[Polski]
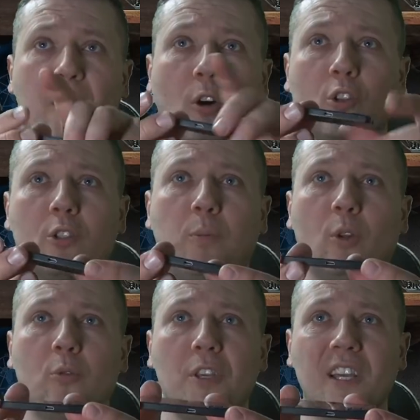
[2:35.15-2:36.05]
Od
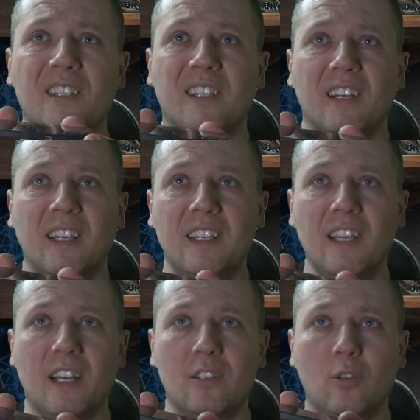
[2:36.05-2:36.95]
spodu jest
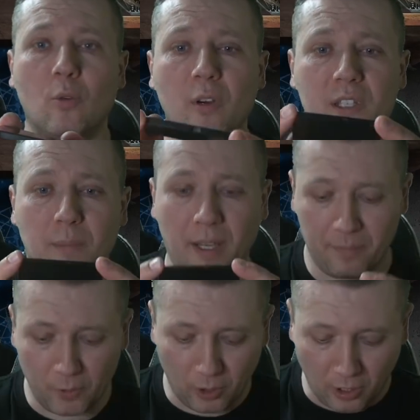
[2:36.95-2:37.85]
gniazdo USB
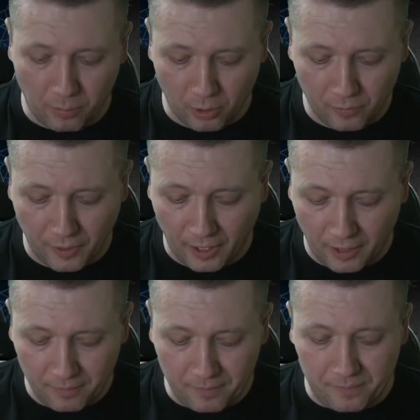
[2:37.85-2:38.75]
do tego portfela.